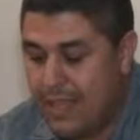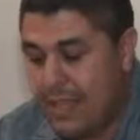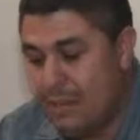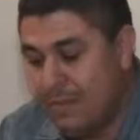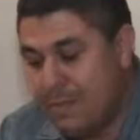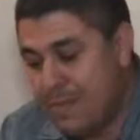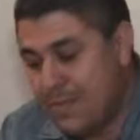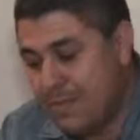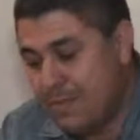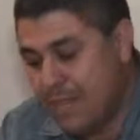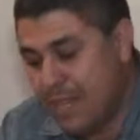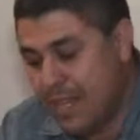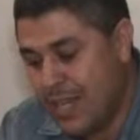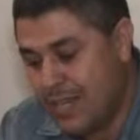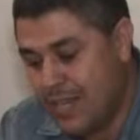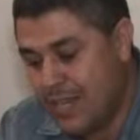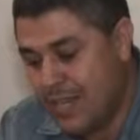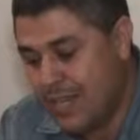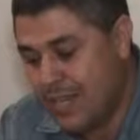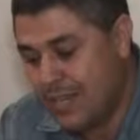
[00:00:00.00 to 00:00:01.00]
هي بالنسبه
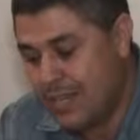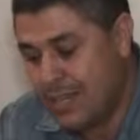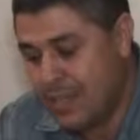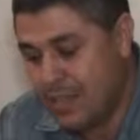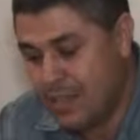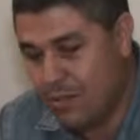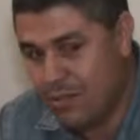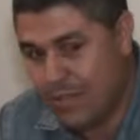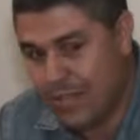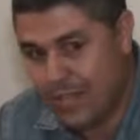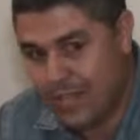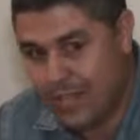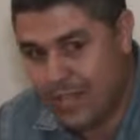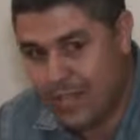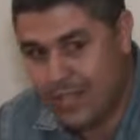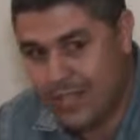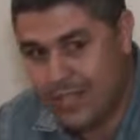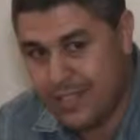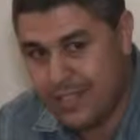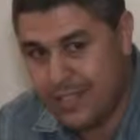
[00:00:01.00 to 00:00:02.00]
للحديث اللي تعرض له السيد
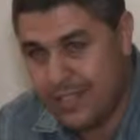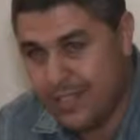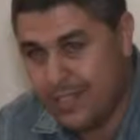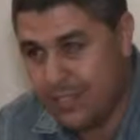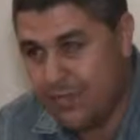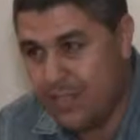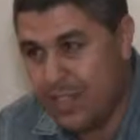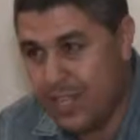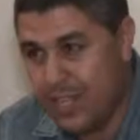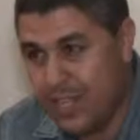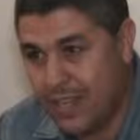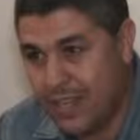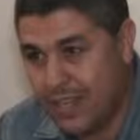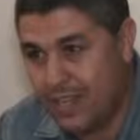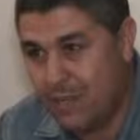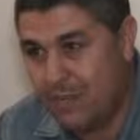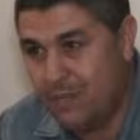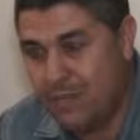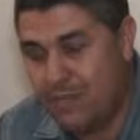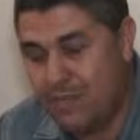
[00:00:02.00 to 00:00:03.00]
الرئيس للتوضيح
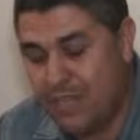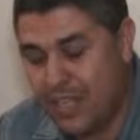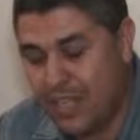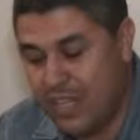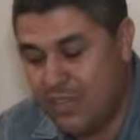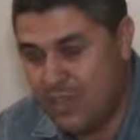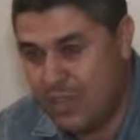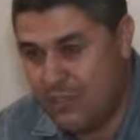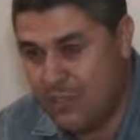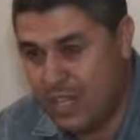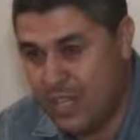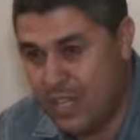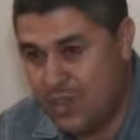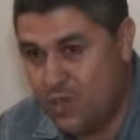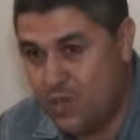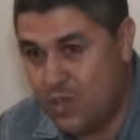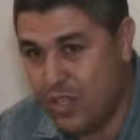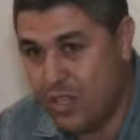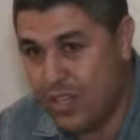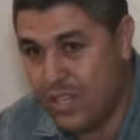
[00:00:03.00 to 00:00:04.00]
اكثر ربما حنا في
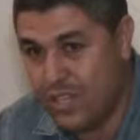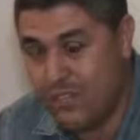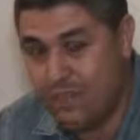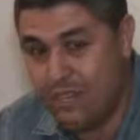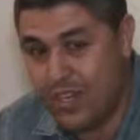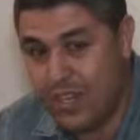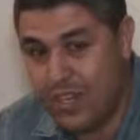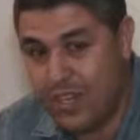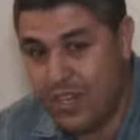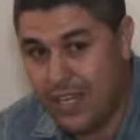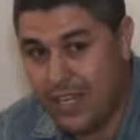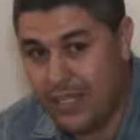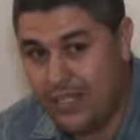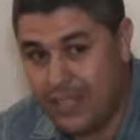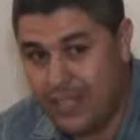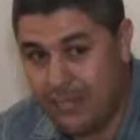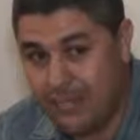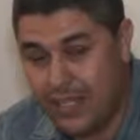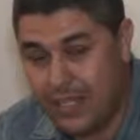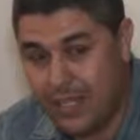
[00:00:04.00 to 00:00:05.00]
المجلس وهذا الاتفاق اللي
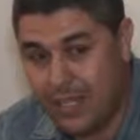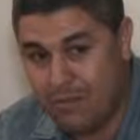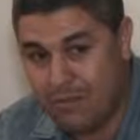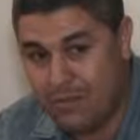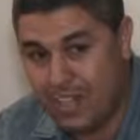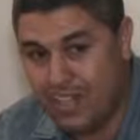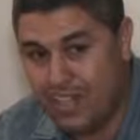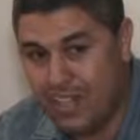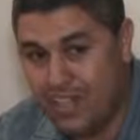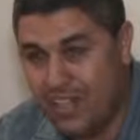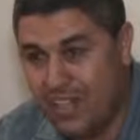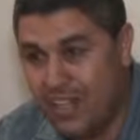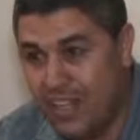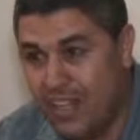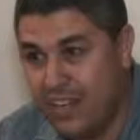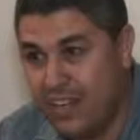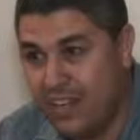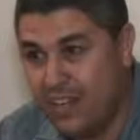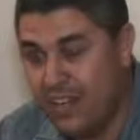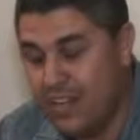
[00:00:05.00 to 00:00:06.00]
حاصل بين الاخوان اننا
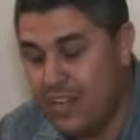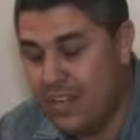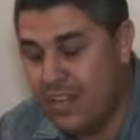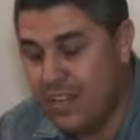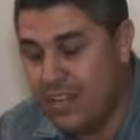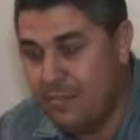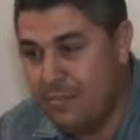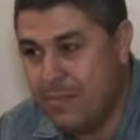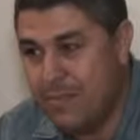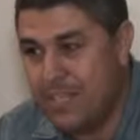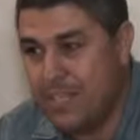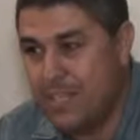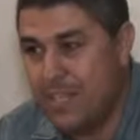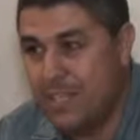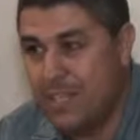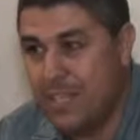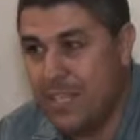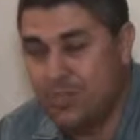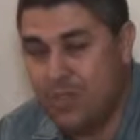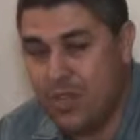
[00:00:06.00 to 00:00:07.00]
نحن ما
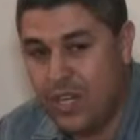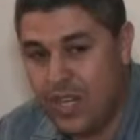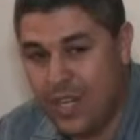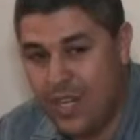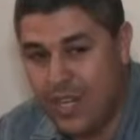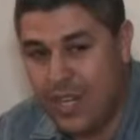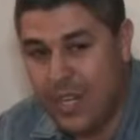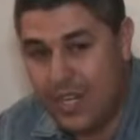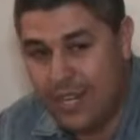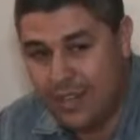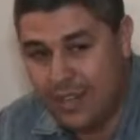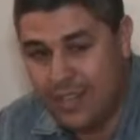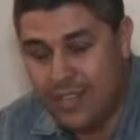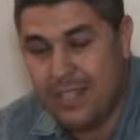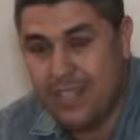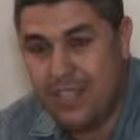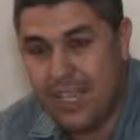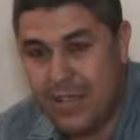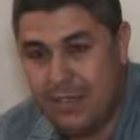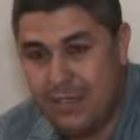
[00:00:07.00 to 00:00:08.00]
تنعطيوش لهذه
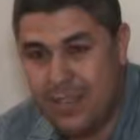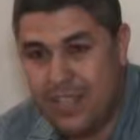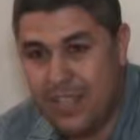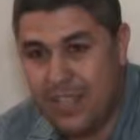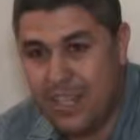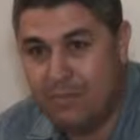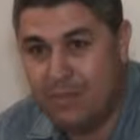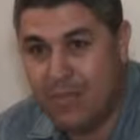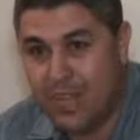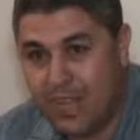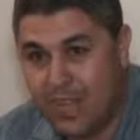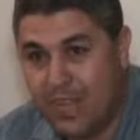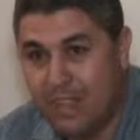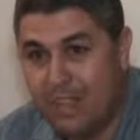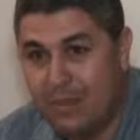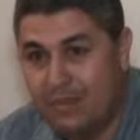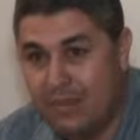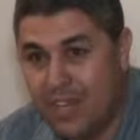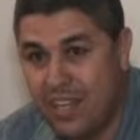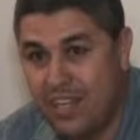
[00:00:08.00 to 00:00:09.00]
الاحداث القيمه ديالها
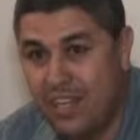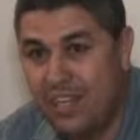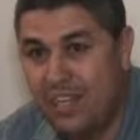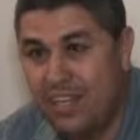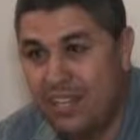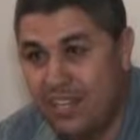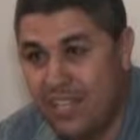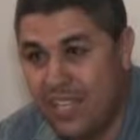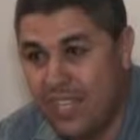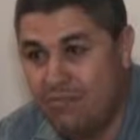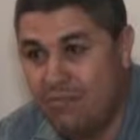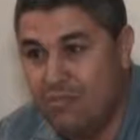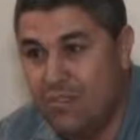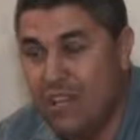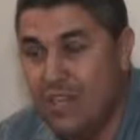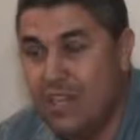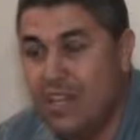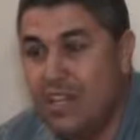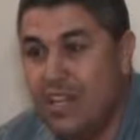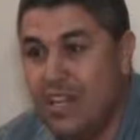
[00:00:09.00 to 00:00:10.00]
بقدر ما اننا نعطيو
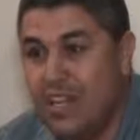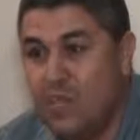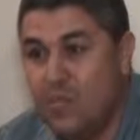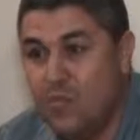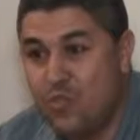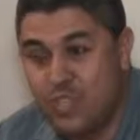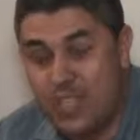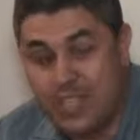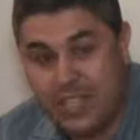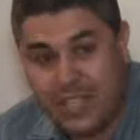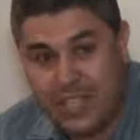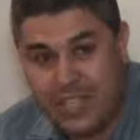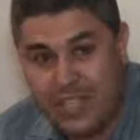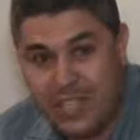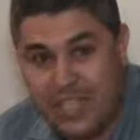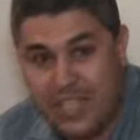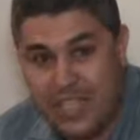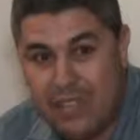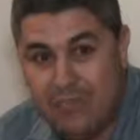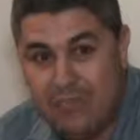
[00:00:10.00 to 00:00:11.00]
المسلسل
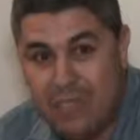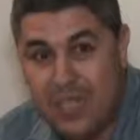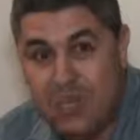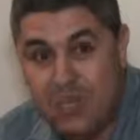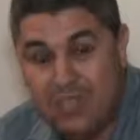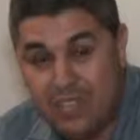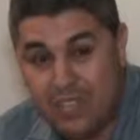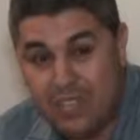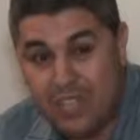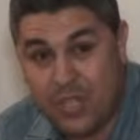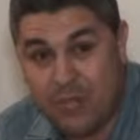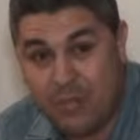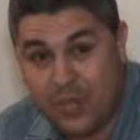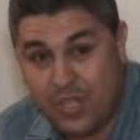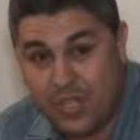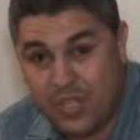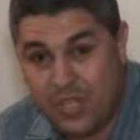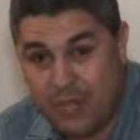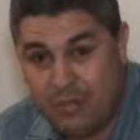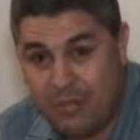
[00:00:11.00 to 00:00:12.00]
ديال التنميه والاستجابه
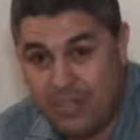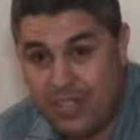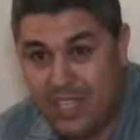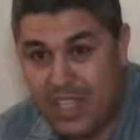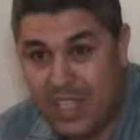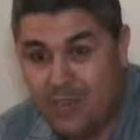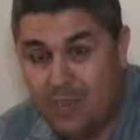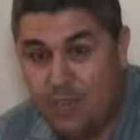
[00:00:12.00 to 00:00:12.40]
للطلبات ديال